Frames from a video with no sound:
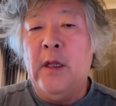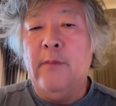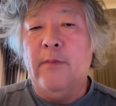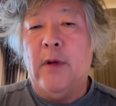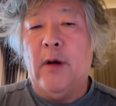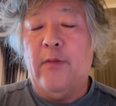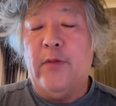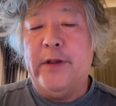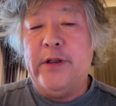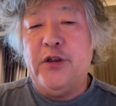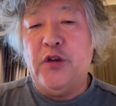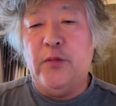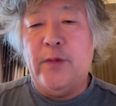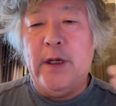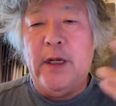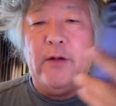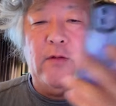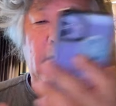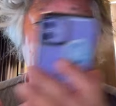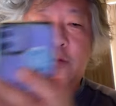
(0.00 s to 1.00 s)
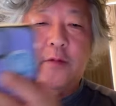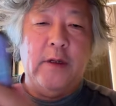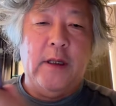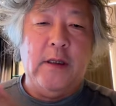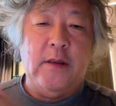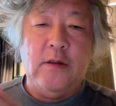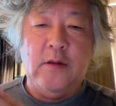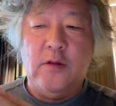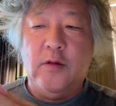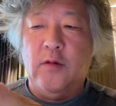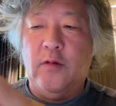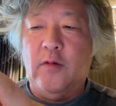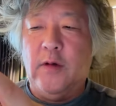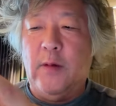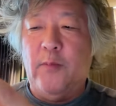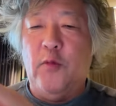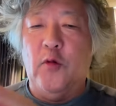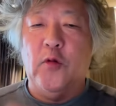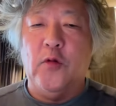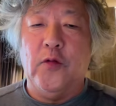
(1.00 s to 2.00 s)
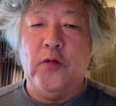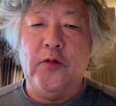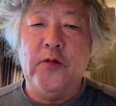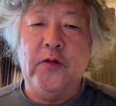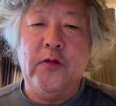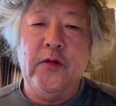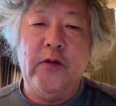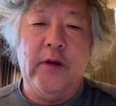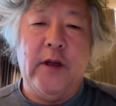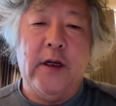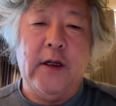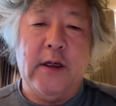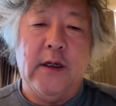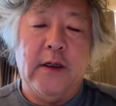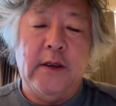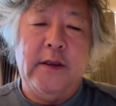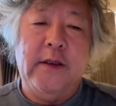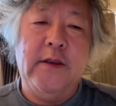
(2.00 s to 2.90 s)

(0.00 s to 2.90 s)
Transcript: まあ私の場合、あの、炎上はもう、なんか、